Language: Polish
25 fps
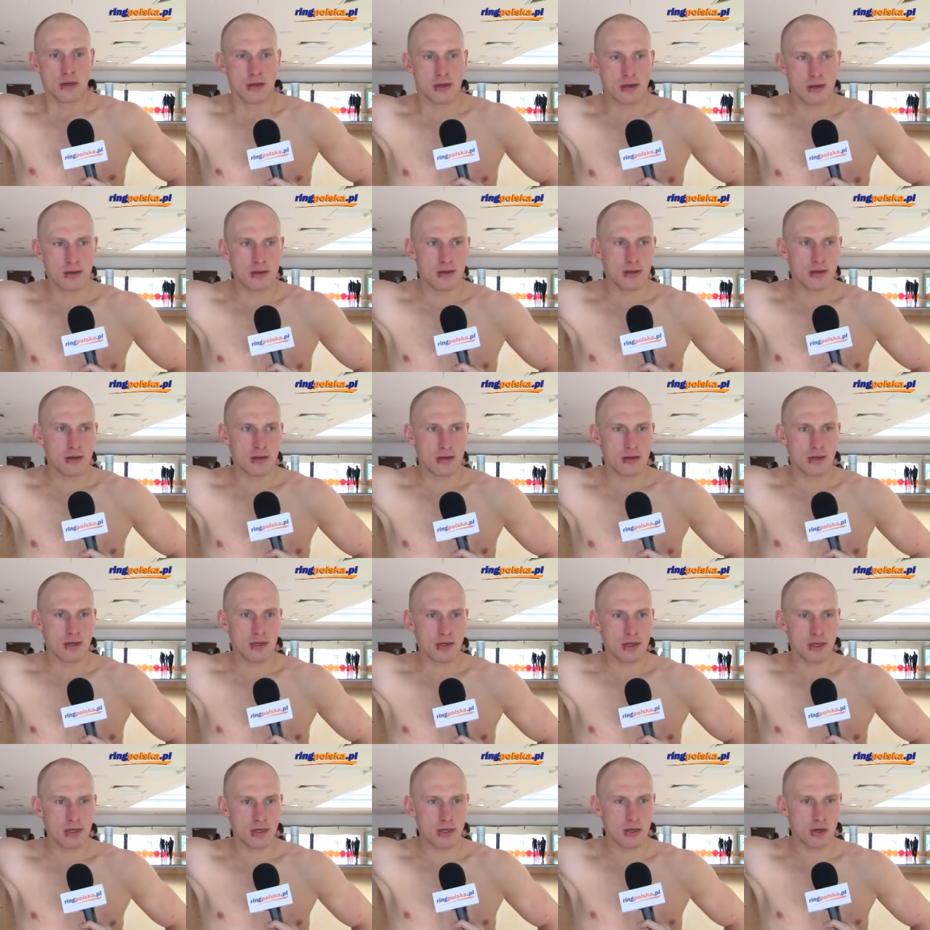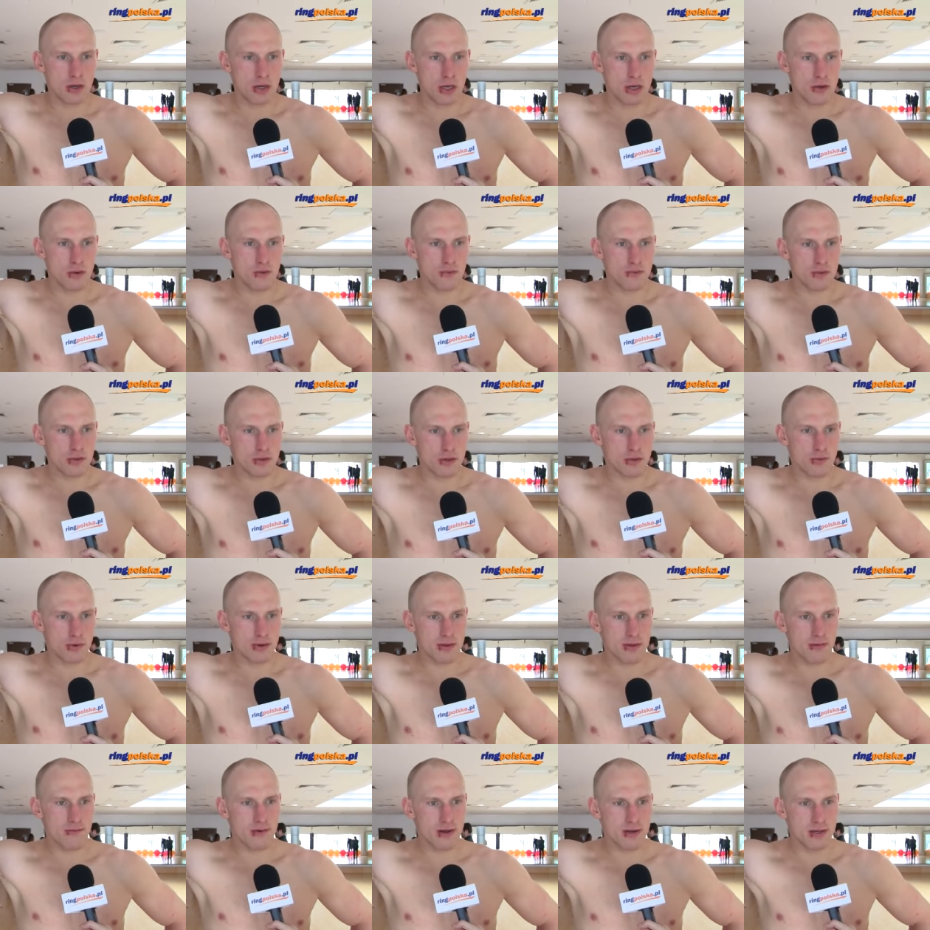E, i kolegów, którzy
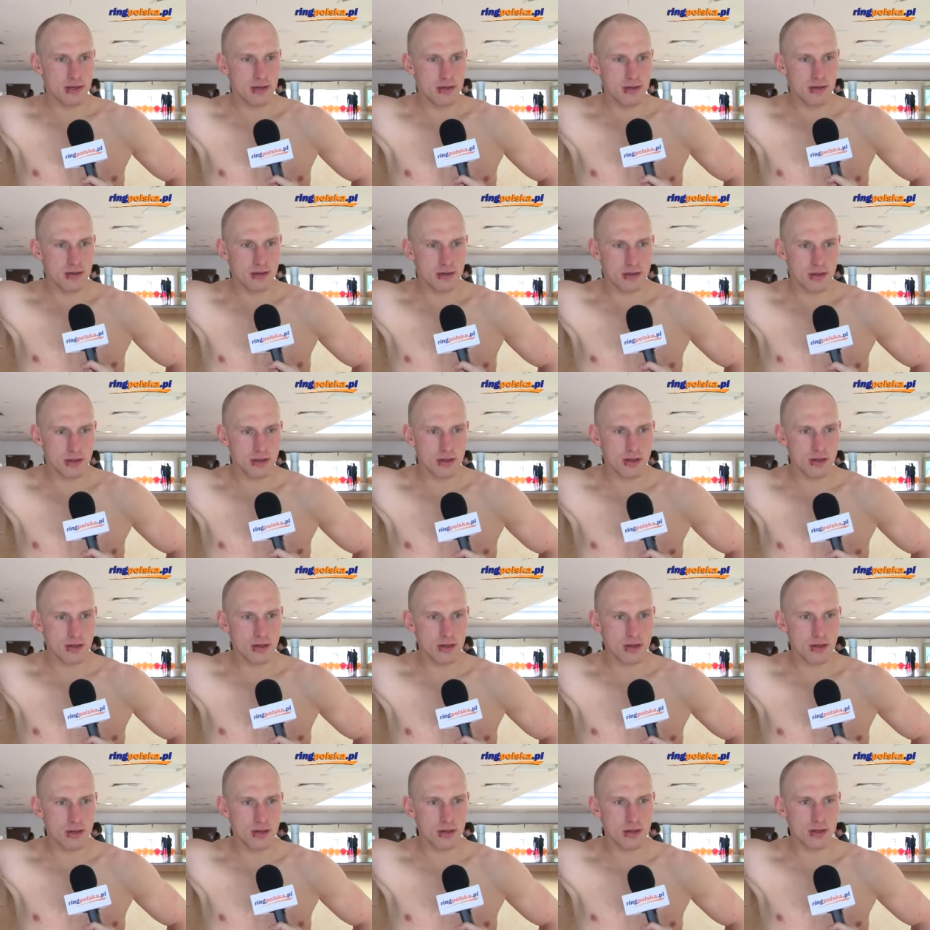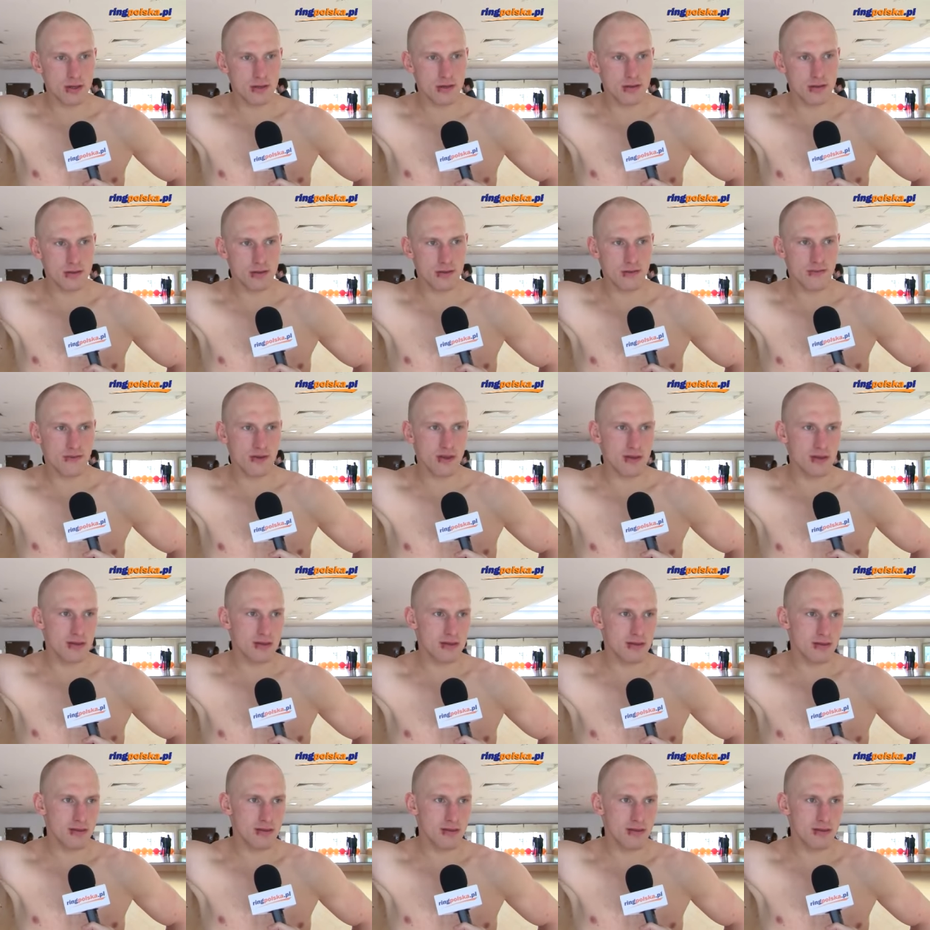boksowali, też innych, e,
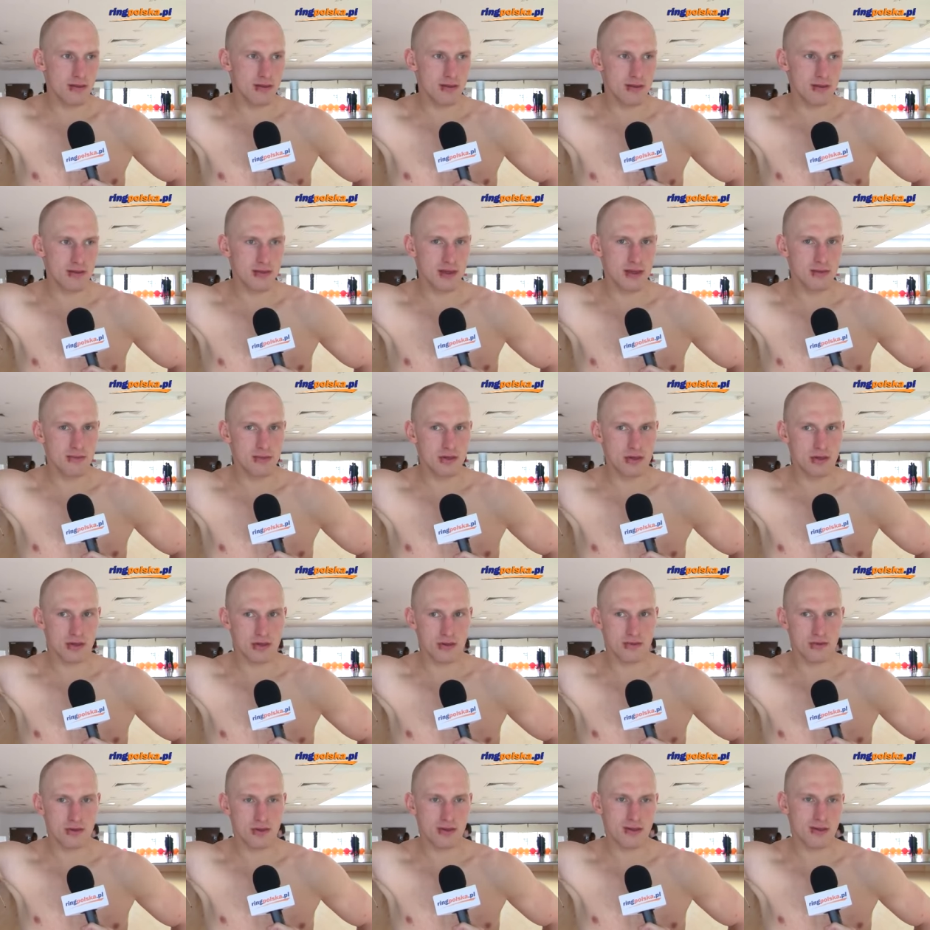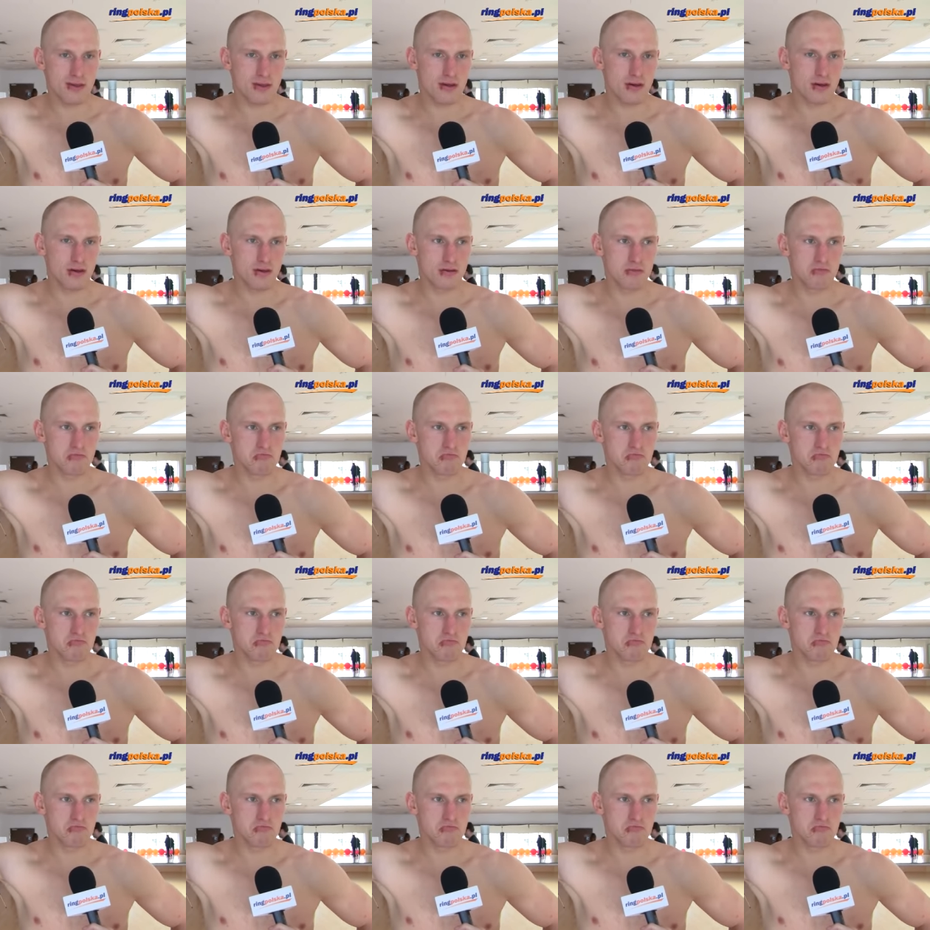więc e, zdaje mi się, że wszystko